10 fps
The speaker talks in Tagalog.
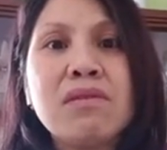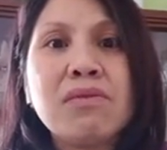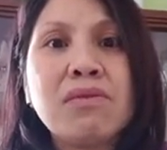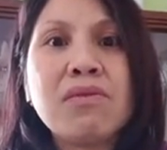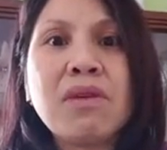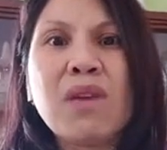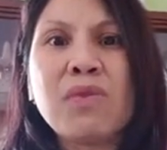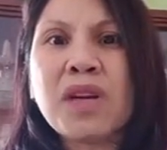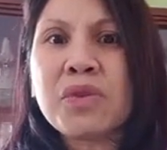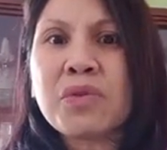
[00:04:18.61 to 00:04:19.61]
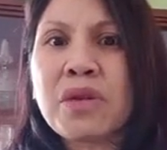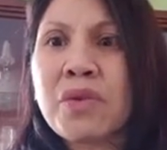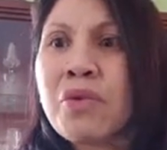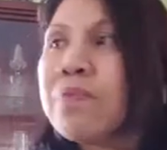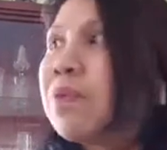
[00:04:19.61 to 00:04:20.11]
Oo, lalo na dito sa
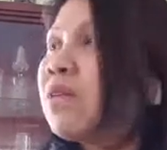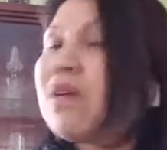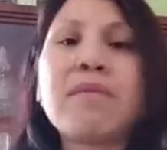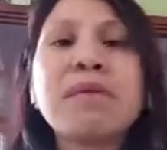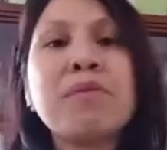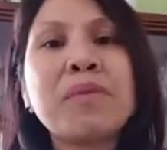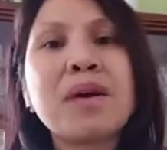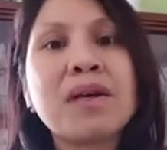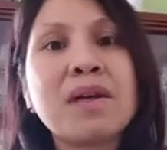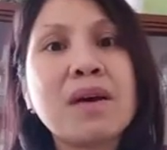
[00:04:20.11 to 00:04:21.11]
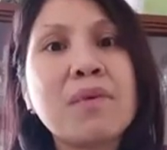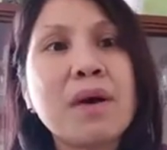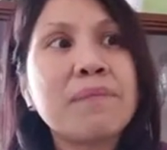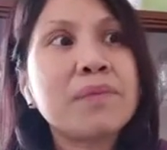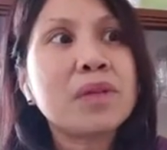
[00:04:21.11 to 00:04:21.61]
Europe, ang dami mong mga
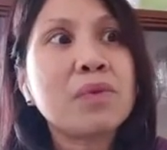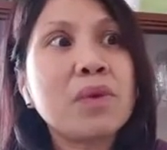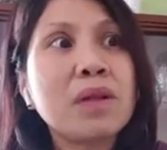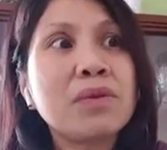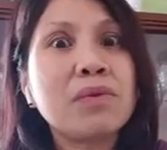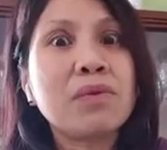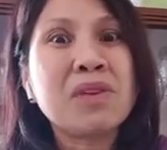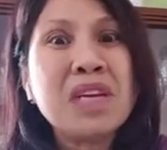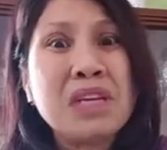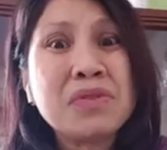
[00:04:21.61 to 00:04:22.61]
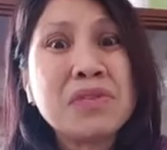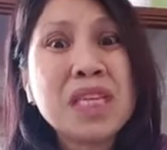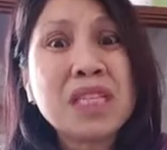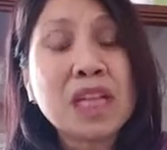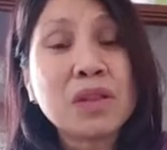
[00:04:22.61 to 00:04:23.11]
ginagawa. Katulad ko, you
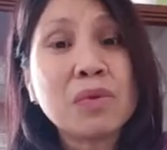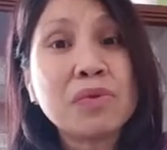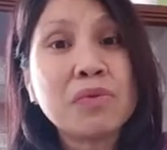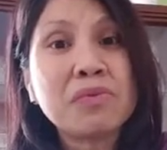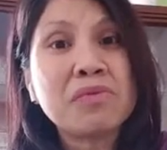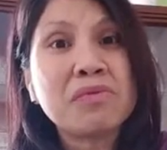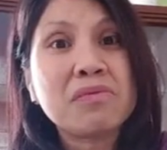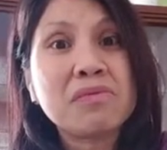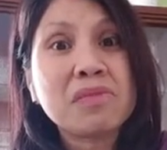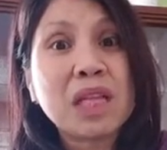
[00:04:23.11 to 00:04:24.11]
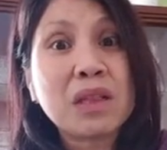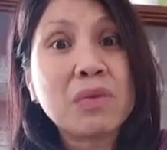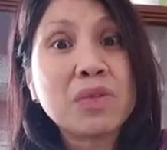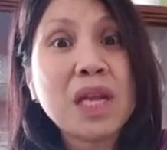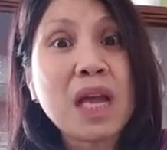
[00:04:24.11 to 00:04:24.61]
see, tatlo yung,
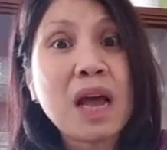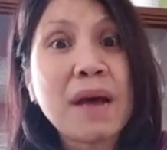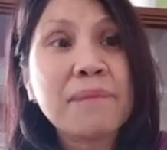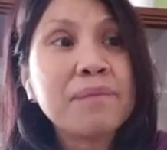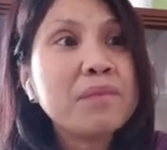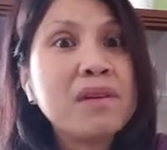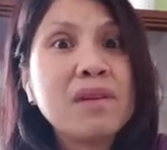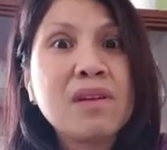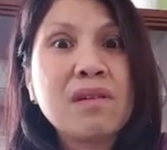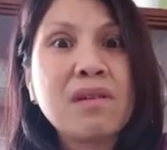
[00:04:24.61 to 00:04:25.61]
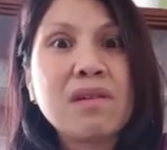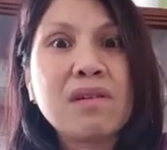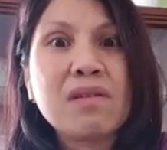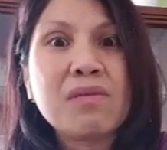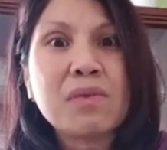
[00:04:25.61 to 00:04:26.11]
tatlo sila.
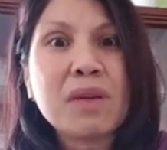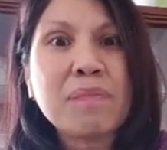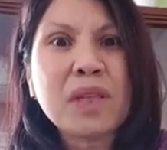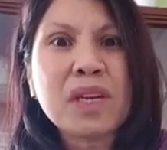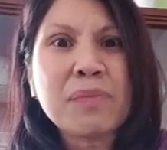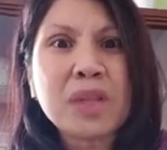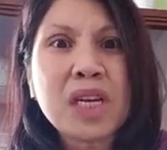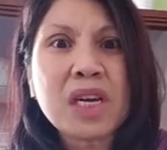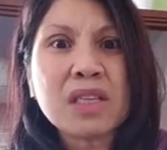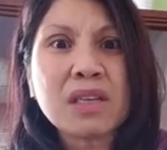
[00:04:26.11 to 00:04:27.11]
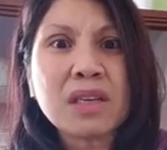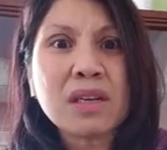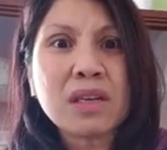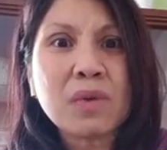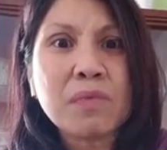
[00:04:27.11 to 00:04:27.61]
Yung iba talaga, matigas ang
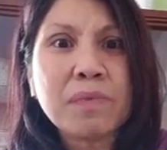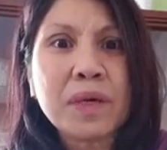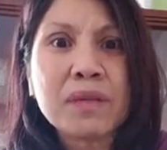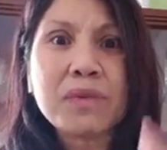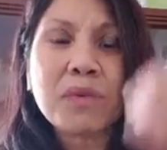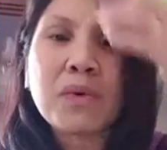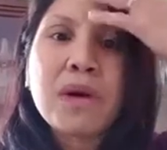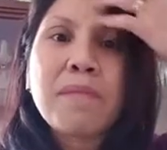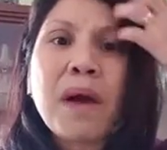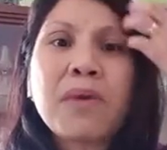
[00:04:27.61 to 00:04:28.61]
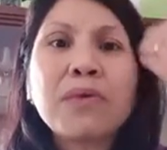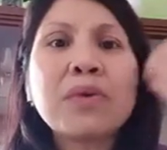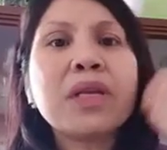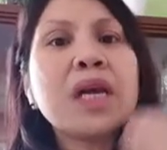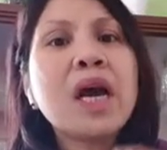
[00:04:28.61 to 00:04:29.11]
kalooban. So, paano ko
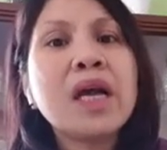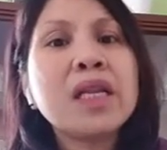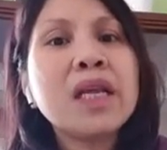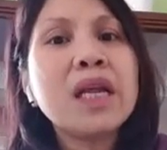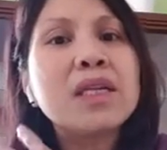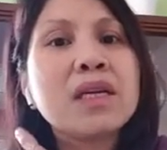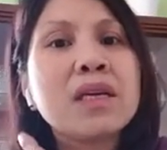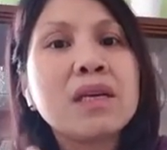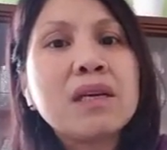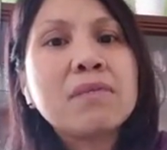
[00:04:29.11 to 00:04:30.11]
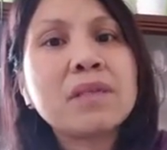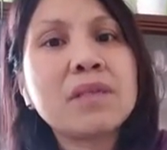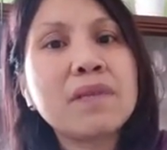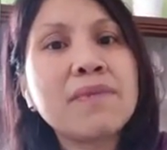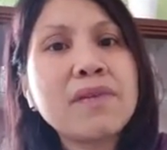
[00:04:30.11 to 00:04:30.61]
yan, i-handle yan siya na, mas,
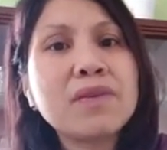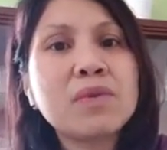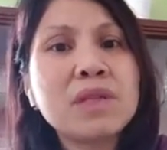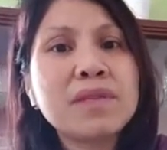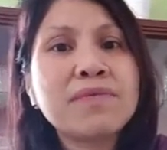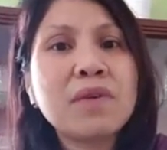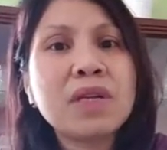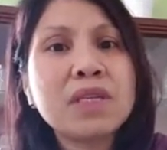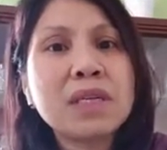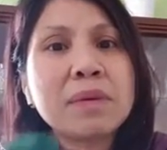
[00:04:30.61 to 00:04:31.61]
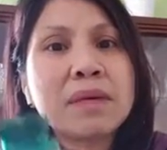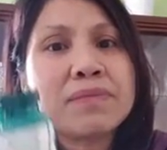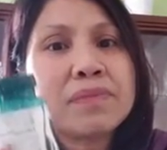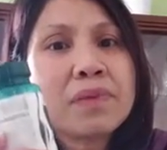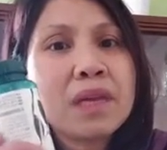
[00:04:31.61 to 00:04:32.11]
stressful yan siya, di ba?
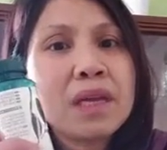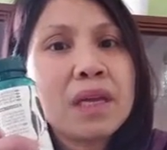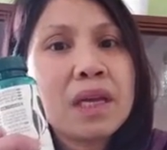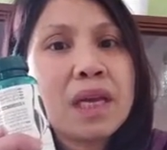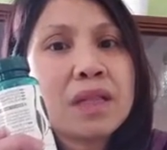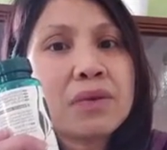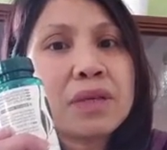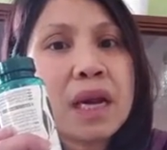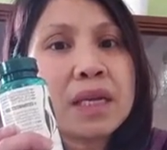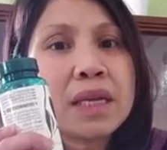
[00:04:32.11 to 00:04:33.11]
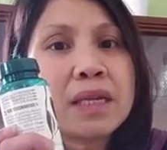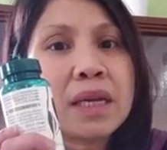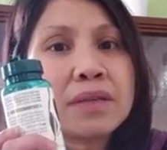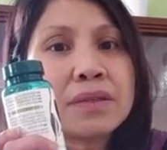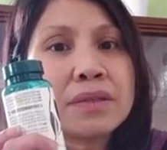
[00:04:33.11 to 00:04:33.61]
Ito sa
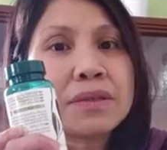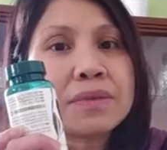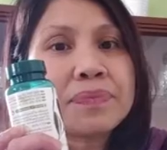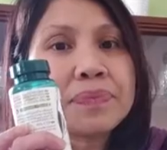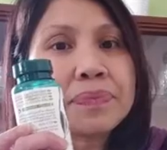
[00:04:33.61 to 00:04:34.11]
akin, yes.